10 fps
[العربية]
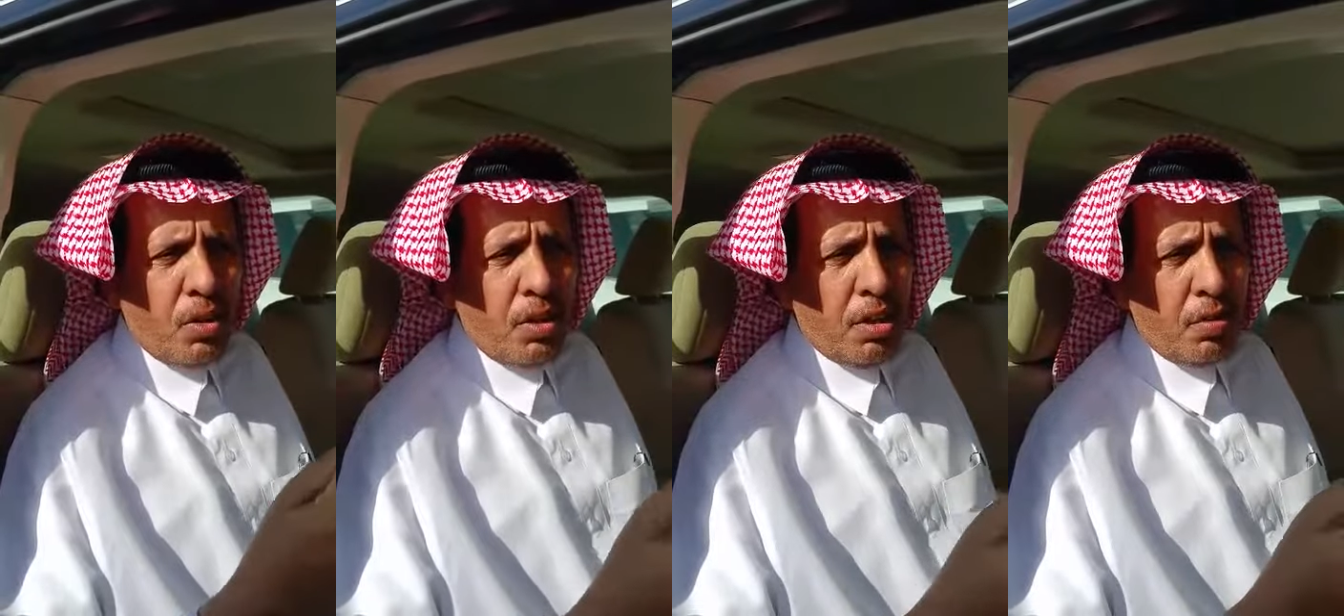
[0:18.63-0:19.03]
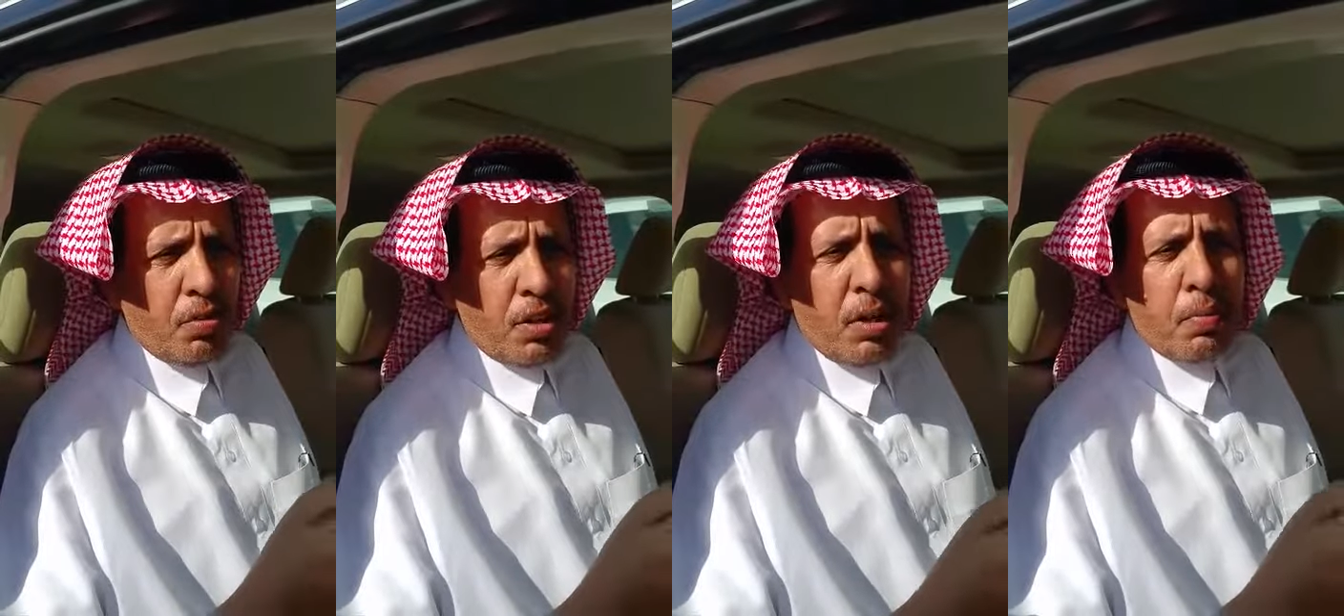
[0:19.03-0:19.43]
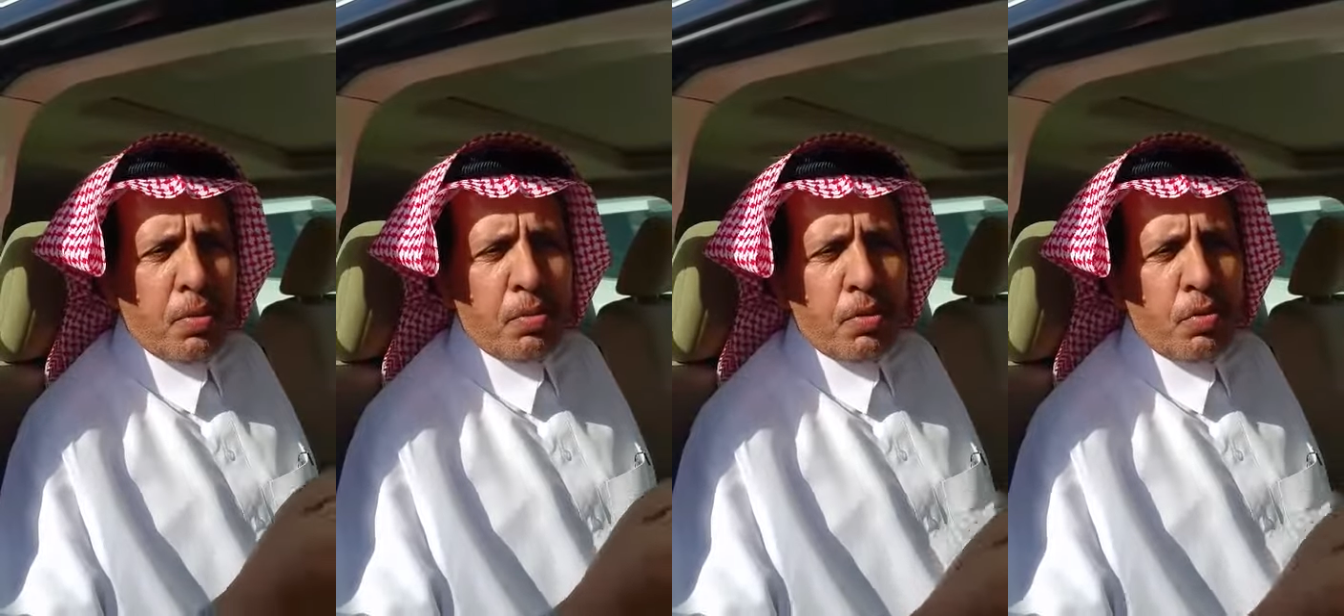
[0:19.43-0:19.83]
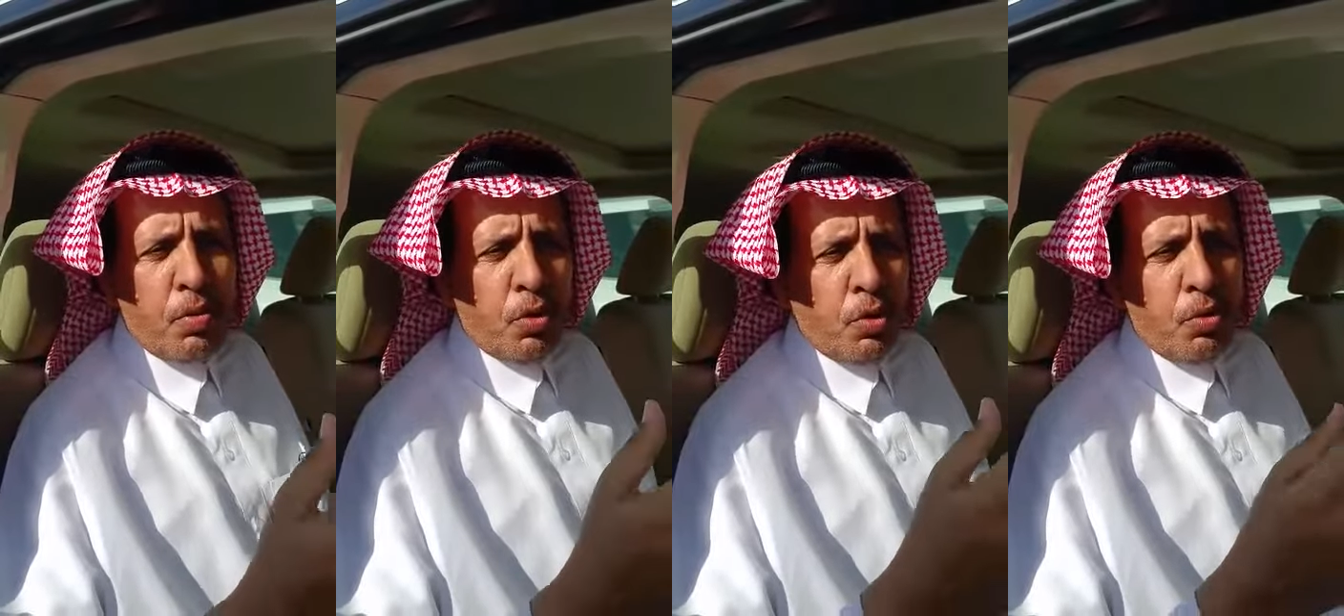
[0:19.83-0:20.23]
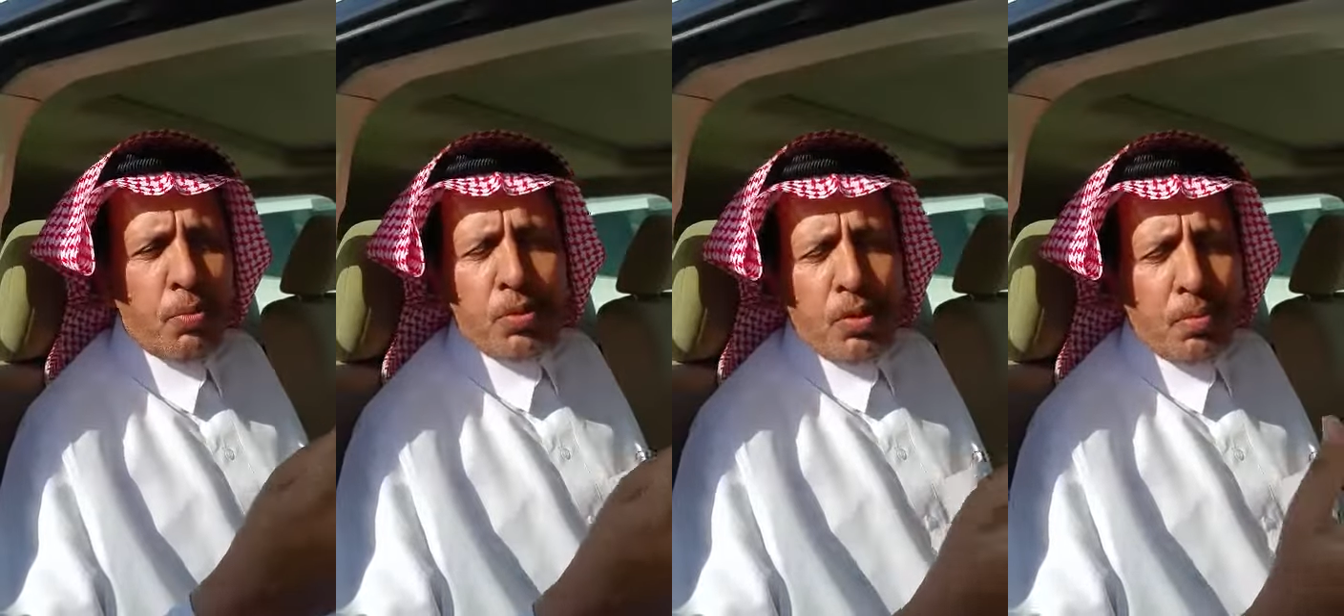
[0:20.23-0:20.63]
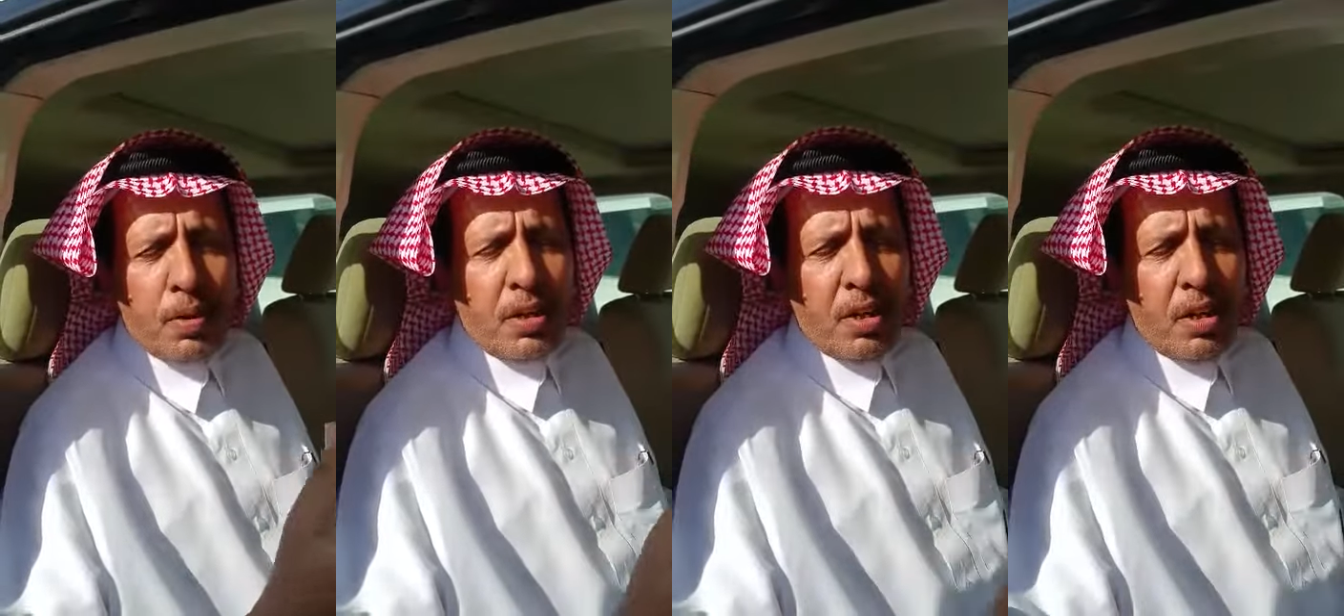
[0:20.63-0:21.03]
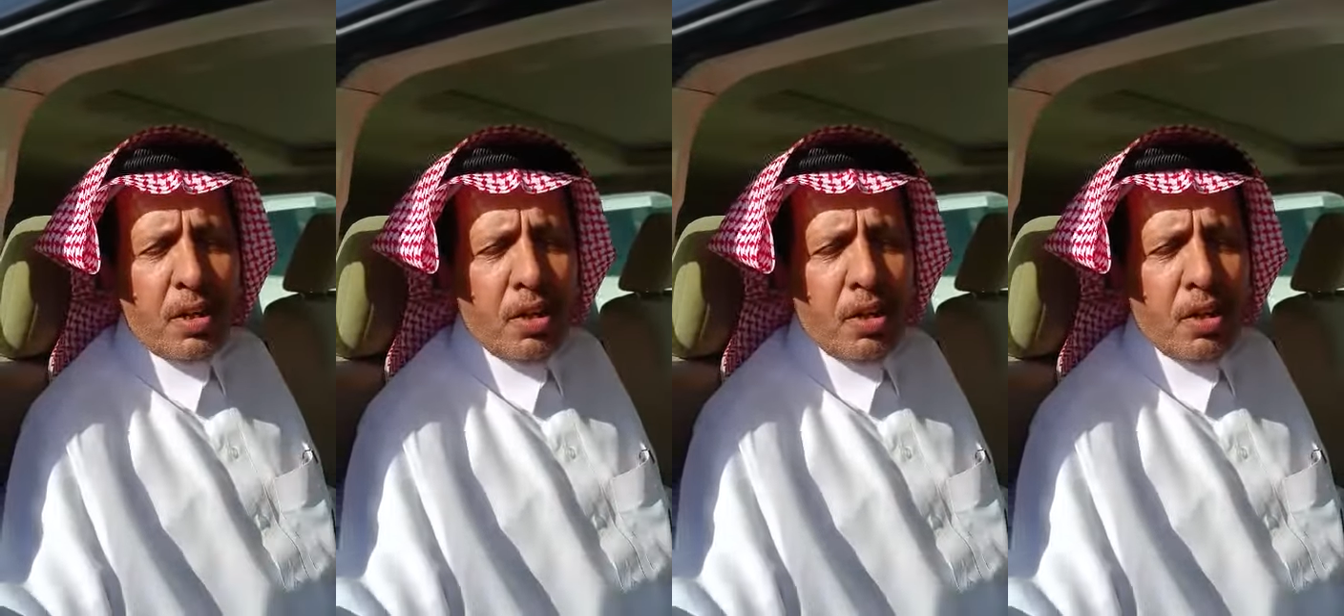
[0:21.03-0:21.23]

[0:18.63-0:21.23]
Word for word: جثث في القبر مدفونه ويموت البخيل